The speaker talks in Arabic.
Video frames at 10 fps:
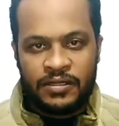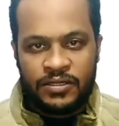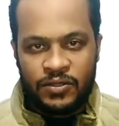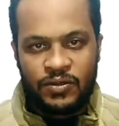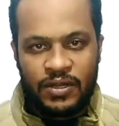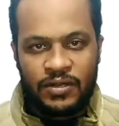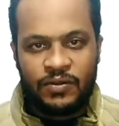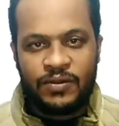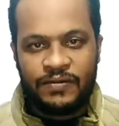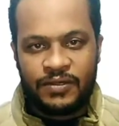شكرا
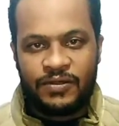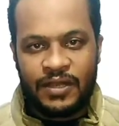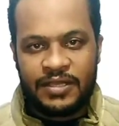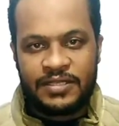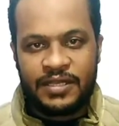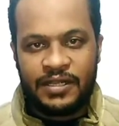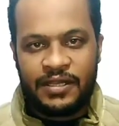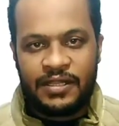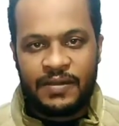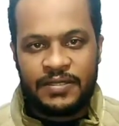والفيديو ده كان سريع
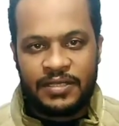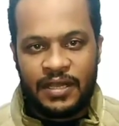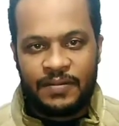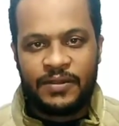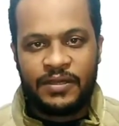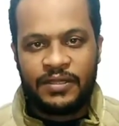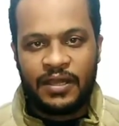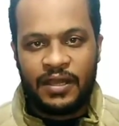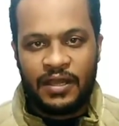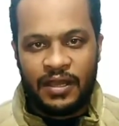كده بس حبيت
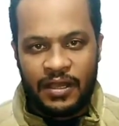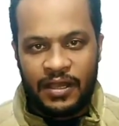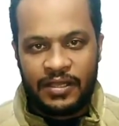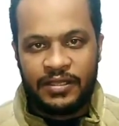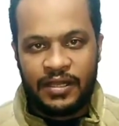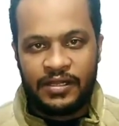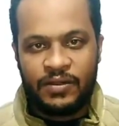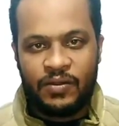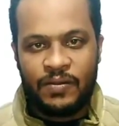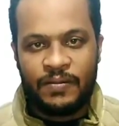اعيد
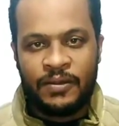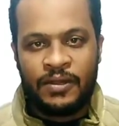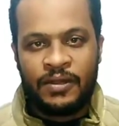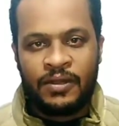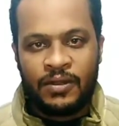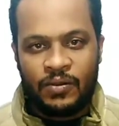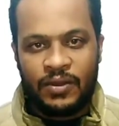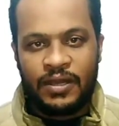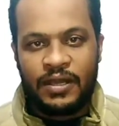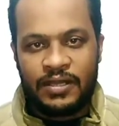عليكم
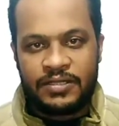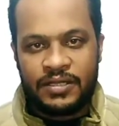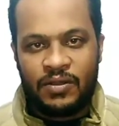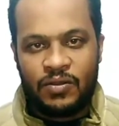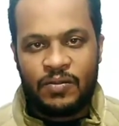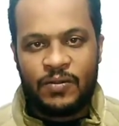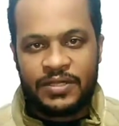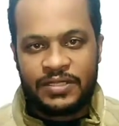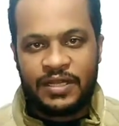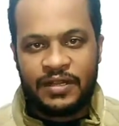وأنصحكم
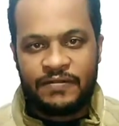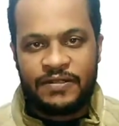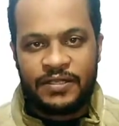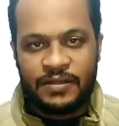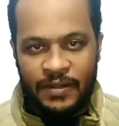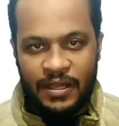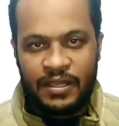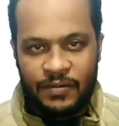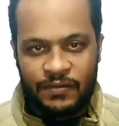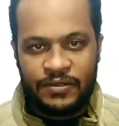وأنصح نفسي
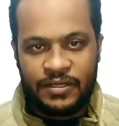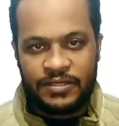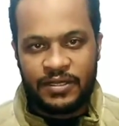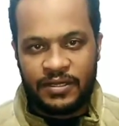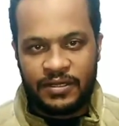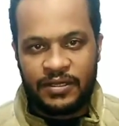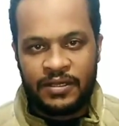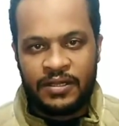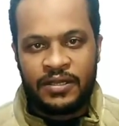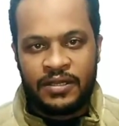بحاجة مفيدة إن شاء الله
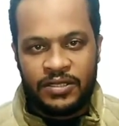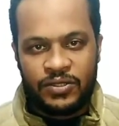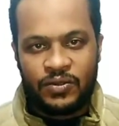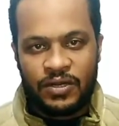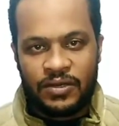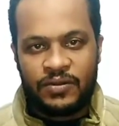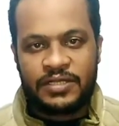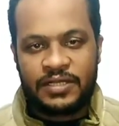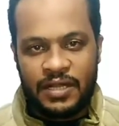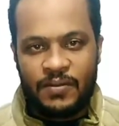شكرا
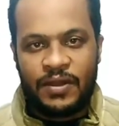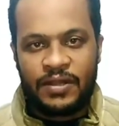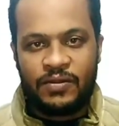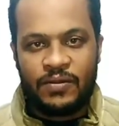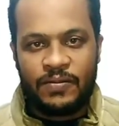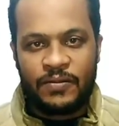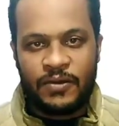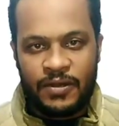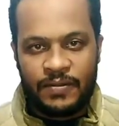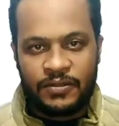والسلام عليكم
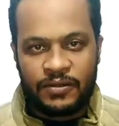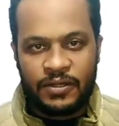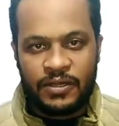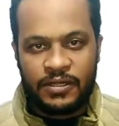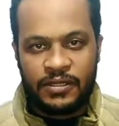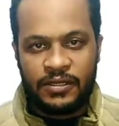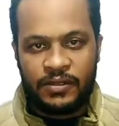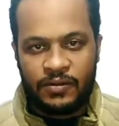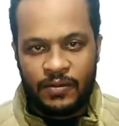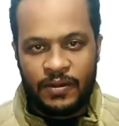ورحمة الله
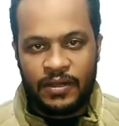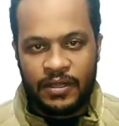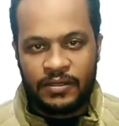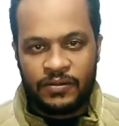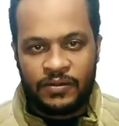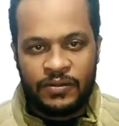وبركاته